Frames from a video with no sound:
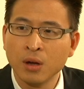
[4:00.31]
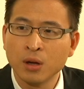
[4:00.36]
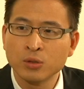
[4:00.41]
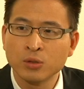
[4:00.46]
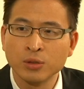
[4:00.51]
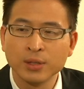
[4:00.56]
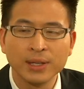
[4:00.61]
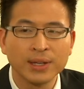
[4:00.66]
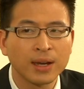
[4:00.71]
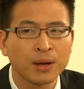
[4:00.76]

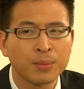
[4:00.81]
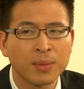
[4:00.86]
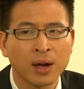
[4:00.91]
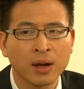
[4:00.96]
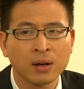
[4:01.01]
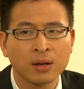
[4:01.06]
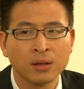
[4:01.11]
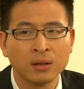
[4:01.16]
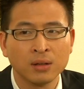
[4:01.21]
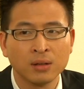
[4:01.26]
chuyện gì vậy
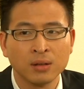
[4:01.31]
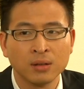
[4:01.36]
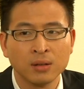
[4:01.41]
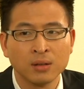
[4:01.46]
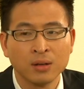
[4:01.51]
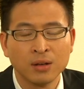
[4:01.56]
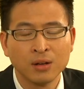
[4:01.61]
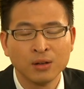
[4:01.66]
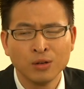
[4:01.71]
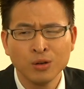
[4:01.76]
mẹ
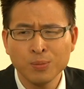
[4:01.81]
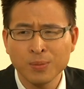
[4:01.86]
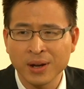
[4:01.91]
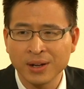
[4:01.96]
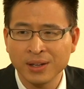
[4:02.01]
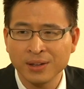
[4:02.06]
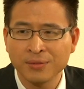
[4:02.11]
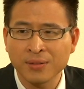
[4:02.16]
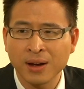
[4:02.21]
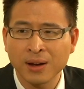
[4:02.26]
lúc mẹ
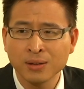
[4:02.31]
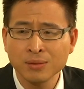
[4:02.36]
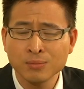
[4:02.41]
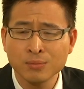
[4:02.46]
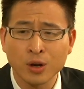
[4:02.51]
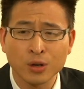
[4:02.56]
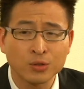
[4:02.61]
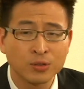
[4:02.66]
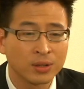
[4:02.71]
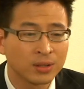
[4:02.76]
đi vắng
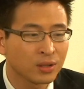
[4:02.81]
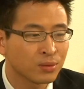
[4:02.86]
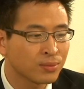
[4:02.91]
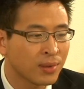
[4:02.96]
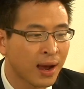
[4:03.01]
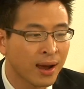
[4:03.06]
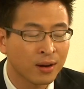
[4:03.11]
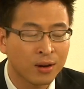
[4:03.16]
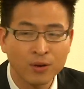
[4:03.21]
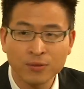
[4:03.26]
mọi chuyện trong
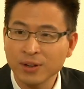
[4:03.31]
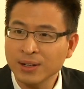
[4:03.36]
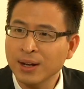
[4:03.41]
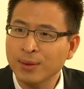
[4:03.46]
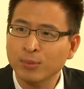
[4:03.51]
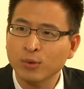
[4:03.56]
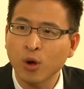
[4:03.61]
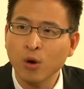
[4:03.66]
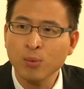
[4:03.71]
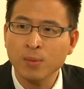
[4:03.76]
đài con vẫn làm
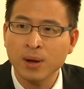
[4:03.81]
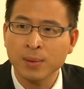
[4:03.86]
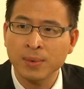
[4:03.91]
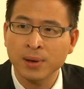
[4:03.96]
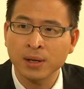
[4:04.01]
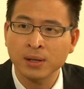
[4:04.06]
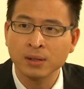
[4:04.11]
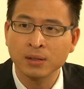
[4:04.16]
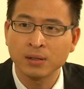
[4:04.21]
tốt mà mẹ